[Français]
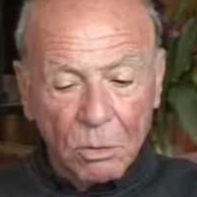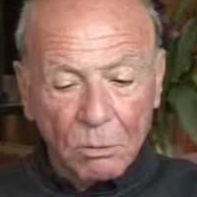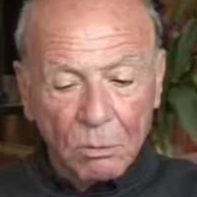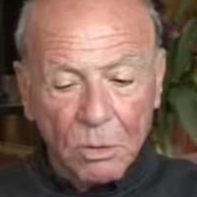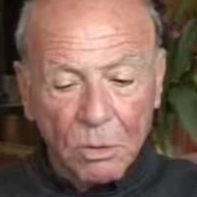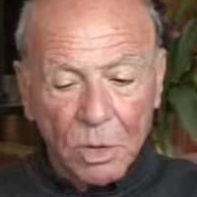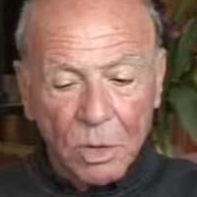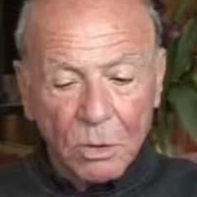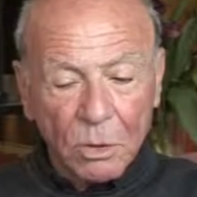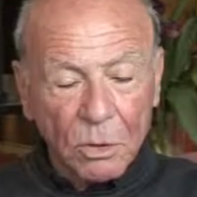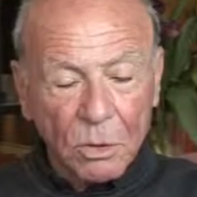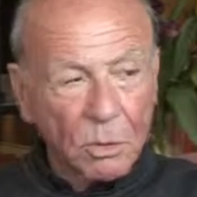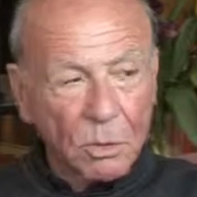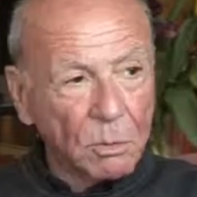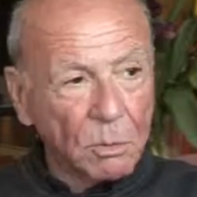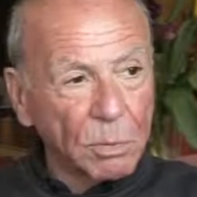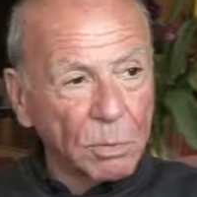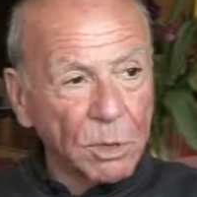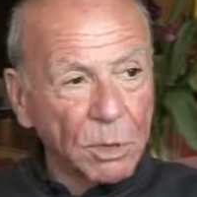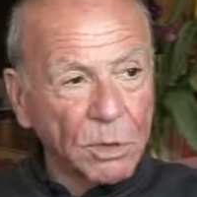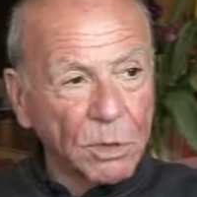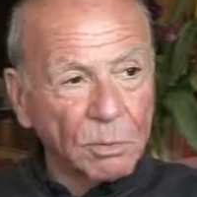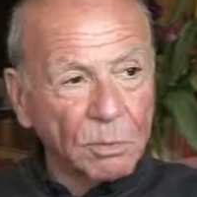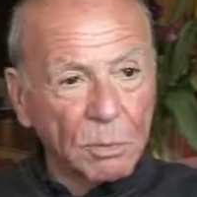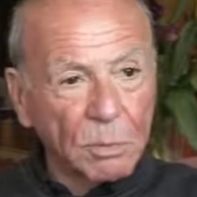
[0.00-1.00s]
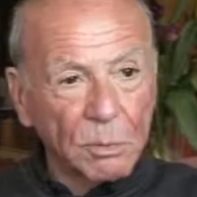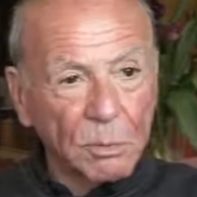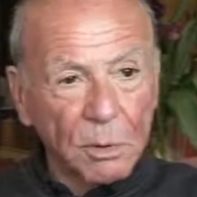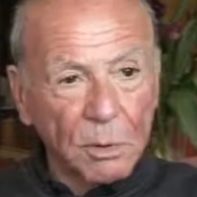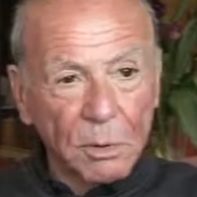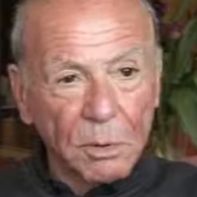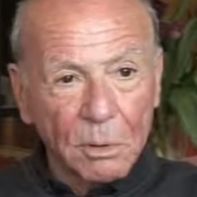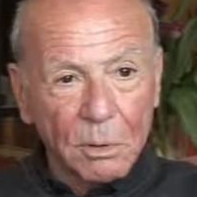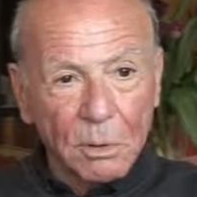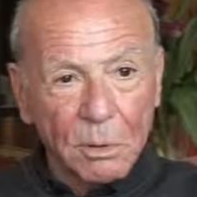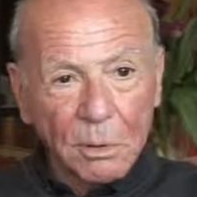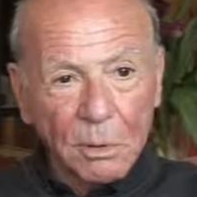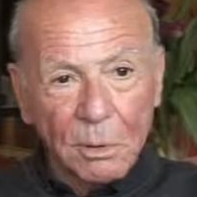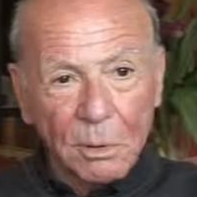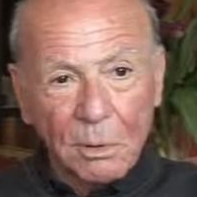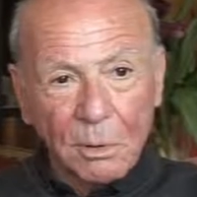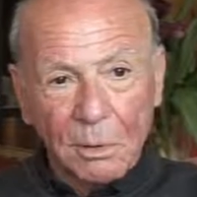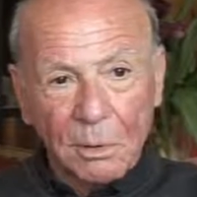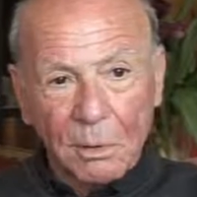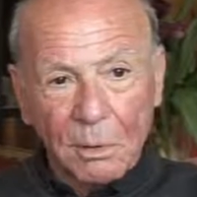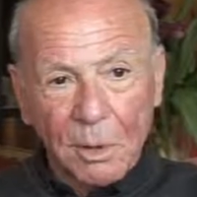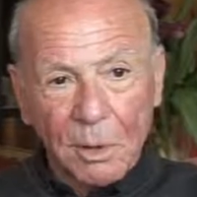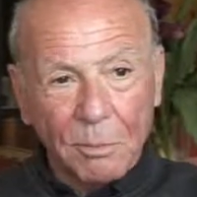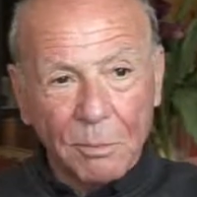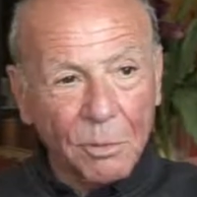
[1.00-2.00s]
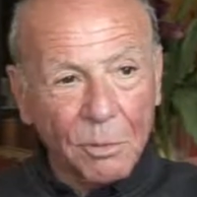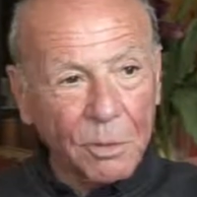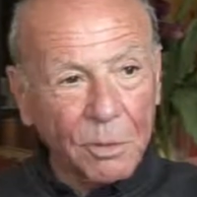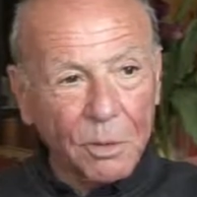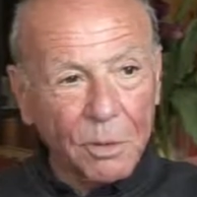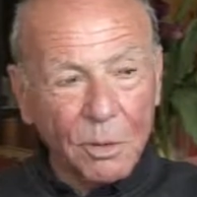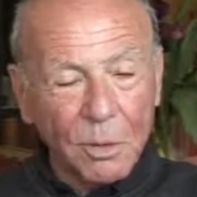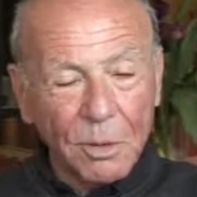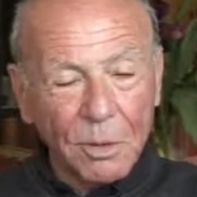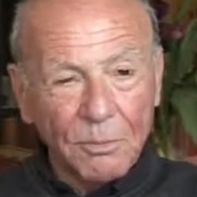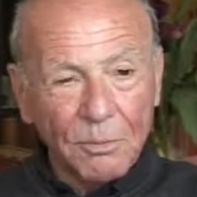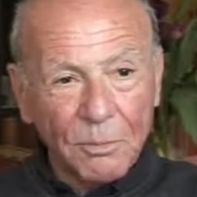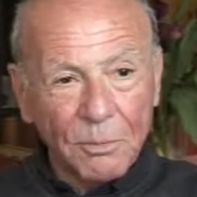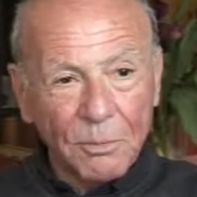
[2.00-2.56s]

bien que ce ne soit pas en ce moment très porteur.